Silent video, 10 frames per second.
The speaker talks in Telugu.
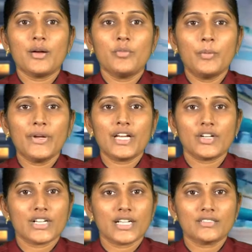ముప్పై
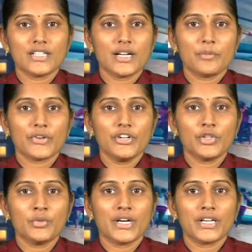ఆరవ కలెక్టర్గా
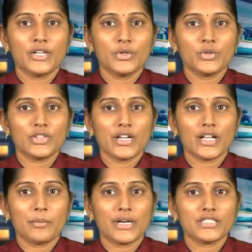ప్రవీణ్ కుమార్ నేడు
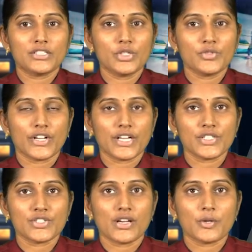నూతనంగా బాధ్యతలు
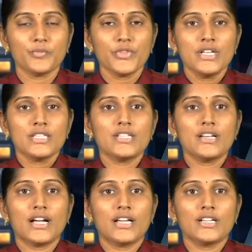స్వీకరించారు
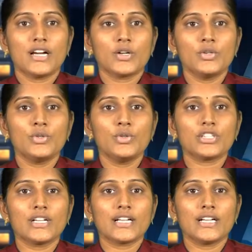జిల్లా అధికారులు
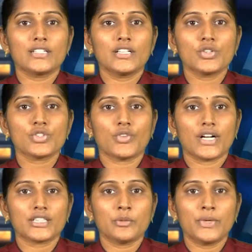నూతన కలెక్టర్కు
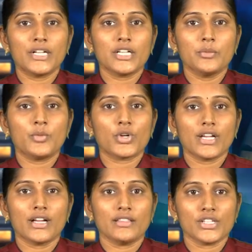స్వాగతం పలికి
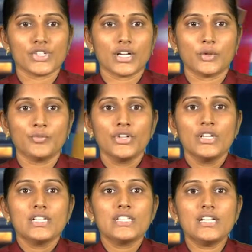బొకే అందించారు
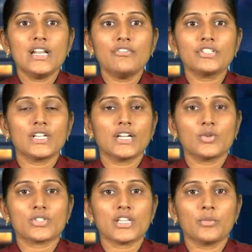జిల్లా
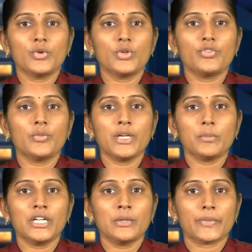విషయానికొస్తే మూడు
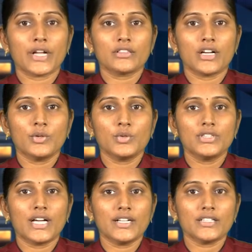విభిన్నమైన ప్రాంతాలు
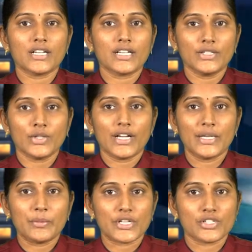దానికి
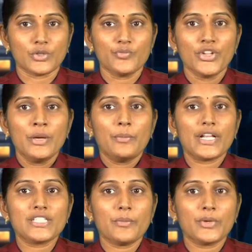తగ్గట్టుగానే ప్రజలు
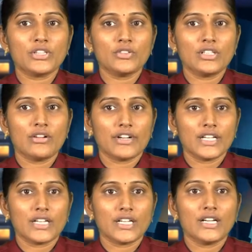ప్రజాప్రతినిధుల
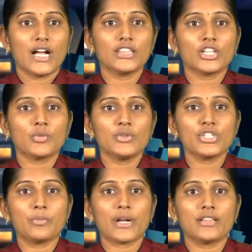వైఖరి
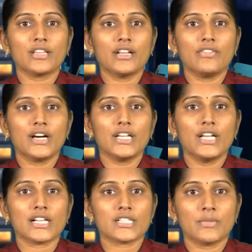అంతకుమించి ప్రాంతాల
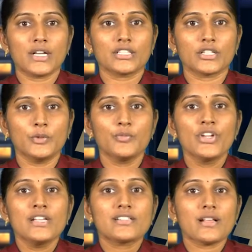వారి అసమానతలు
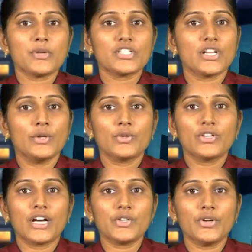సమస్యలు
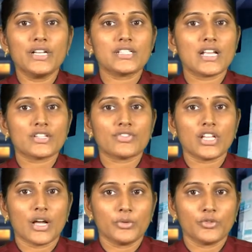కరువైన
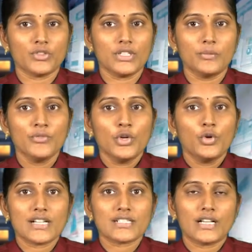శాశ్వత అభివృద్ధి
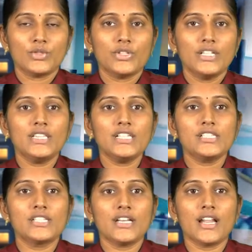అవకాశాలు ఇది
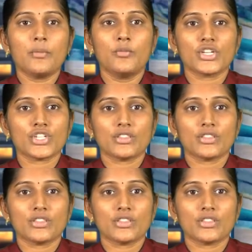జిల్లా ముఖ